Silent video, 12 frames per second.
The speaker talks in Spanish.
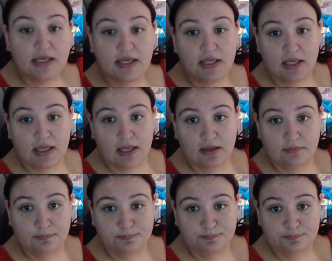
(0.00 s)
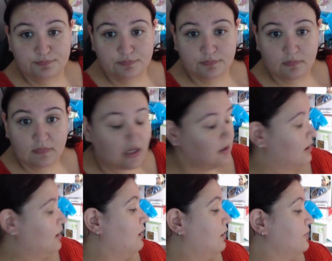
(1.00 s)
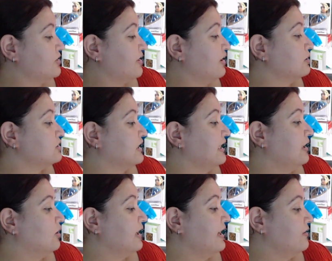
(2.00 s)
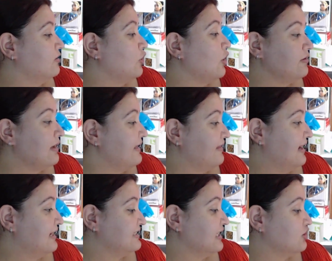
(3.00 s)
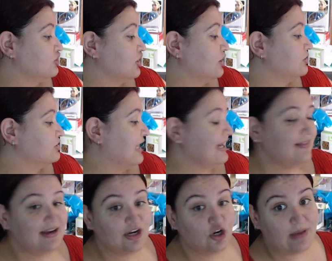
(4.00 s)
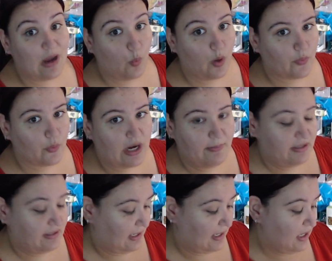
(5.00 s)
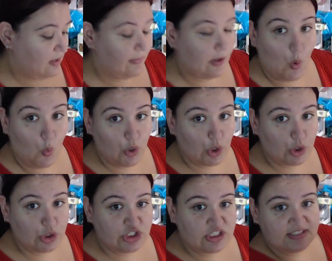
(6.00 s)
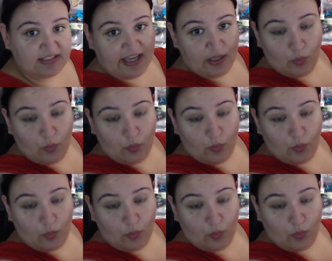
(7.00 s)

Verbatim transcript: Em, lo he visto a 5 euros al kilo. no he ido al Lidl, así que no sé cómo está el Lidl y no me acuerdo realmente. Pero 1,81.